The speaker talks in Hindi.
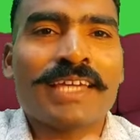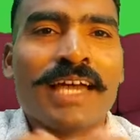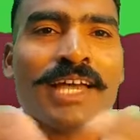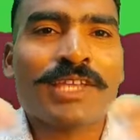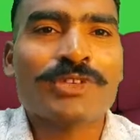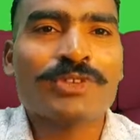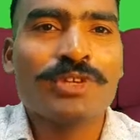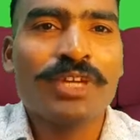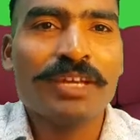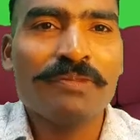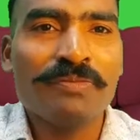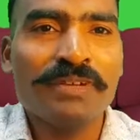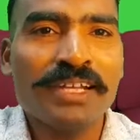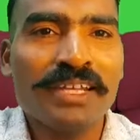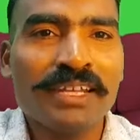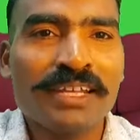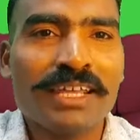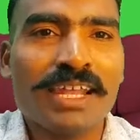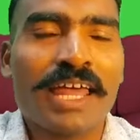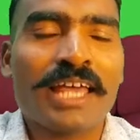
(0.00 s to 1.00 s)
यहाँ जो एक
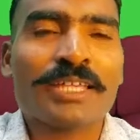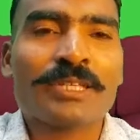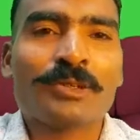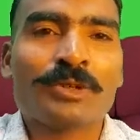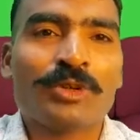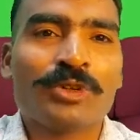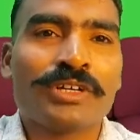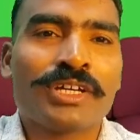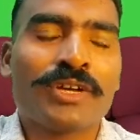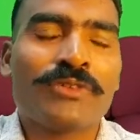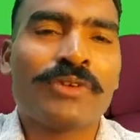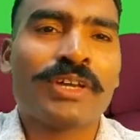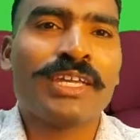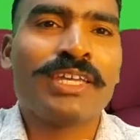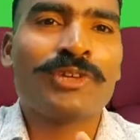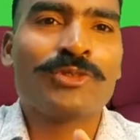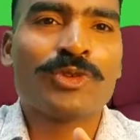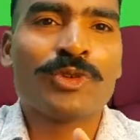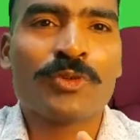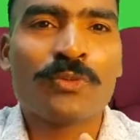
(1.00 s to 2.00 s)
मिडिल क्लास लोग हैं
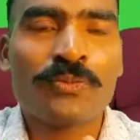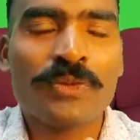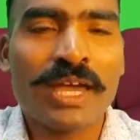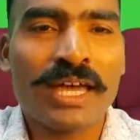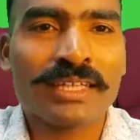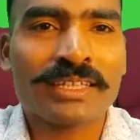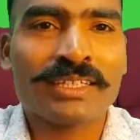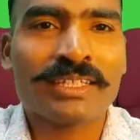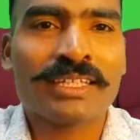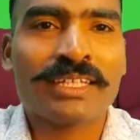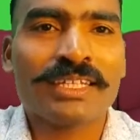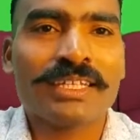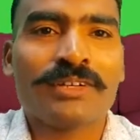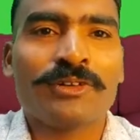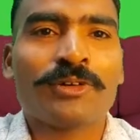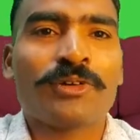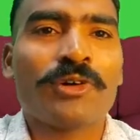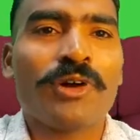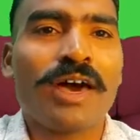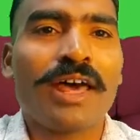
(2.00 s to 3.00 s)
वही यूट्यूब पे आते हैं
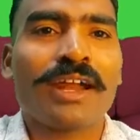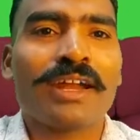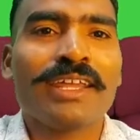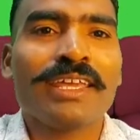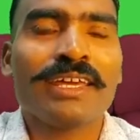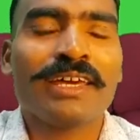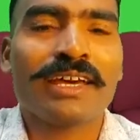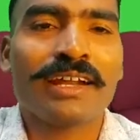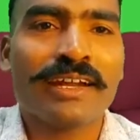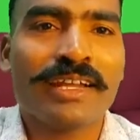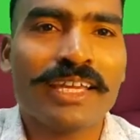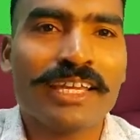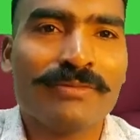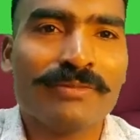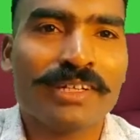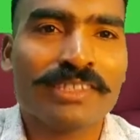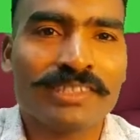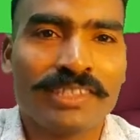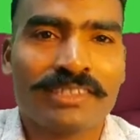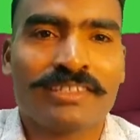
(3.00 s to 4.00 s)
और अर्निंग करने के
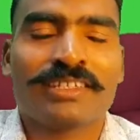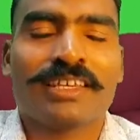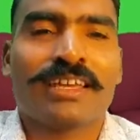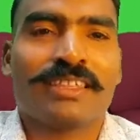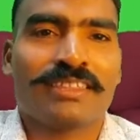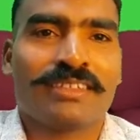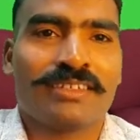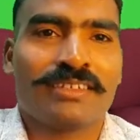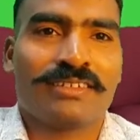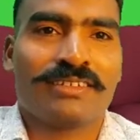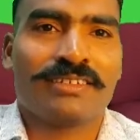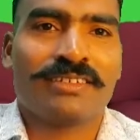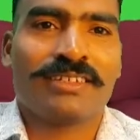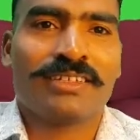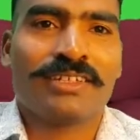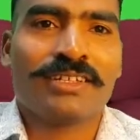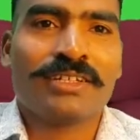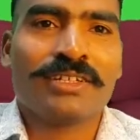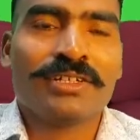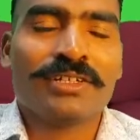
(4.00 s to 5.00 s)
मकसद से आते हैं
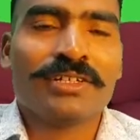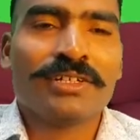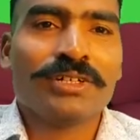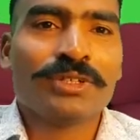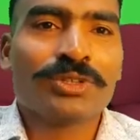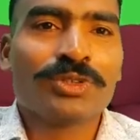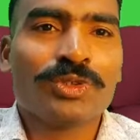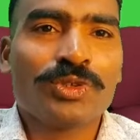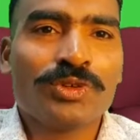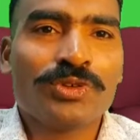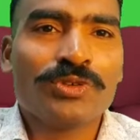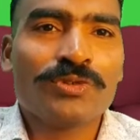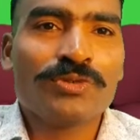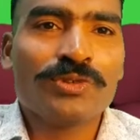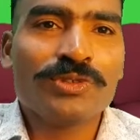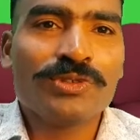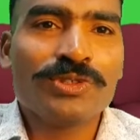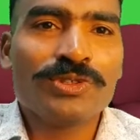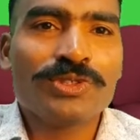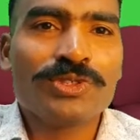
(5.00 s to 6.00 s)
तो
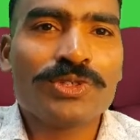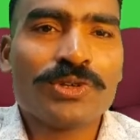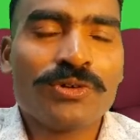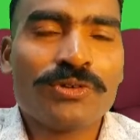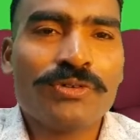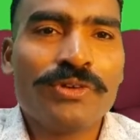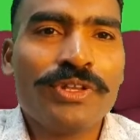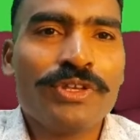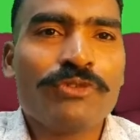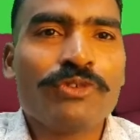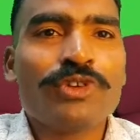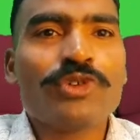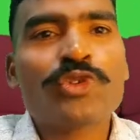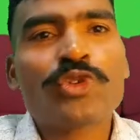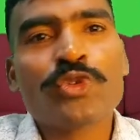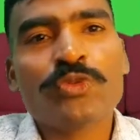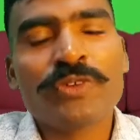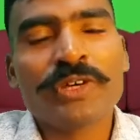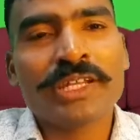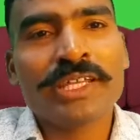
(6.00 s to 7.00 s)
जो न्यू
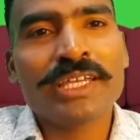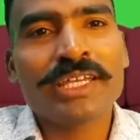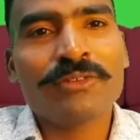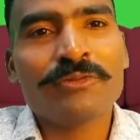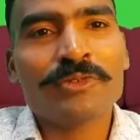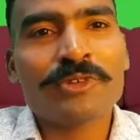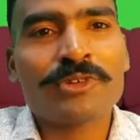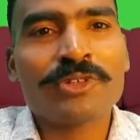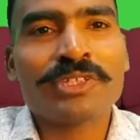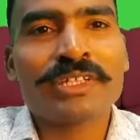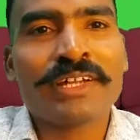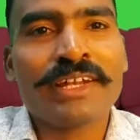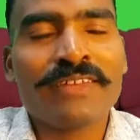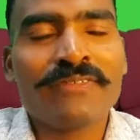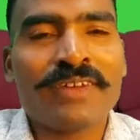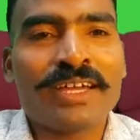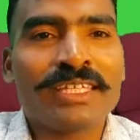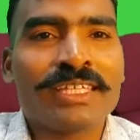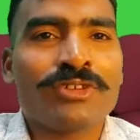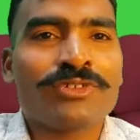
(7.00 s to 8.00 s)
यूट्यूबर है उनको थर्टी
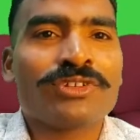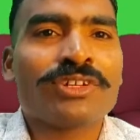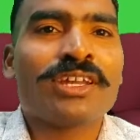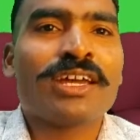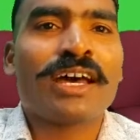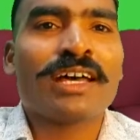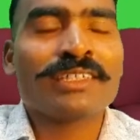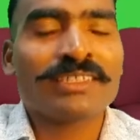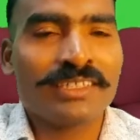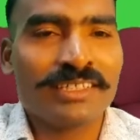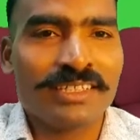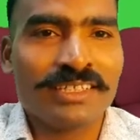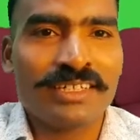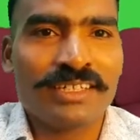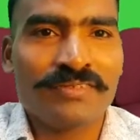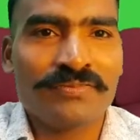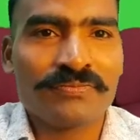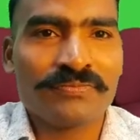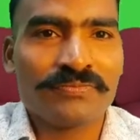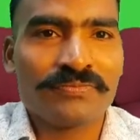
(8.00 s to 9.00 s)
फाइव थाउजेंड कहाँ से
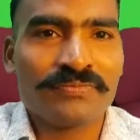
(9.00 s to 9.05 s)
देगा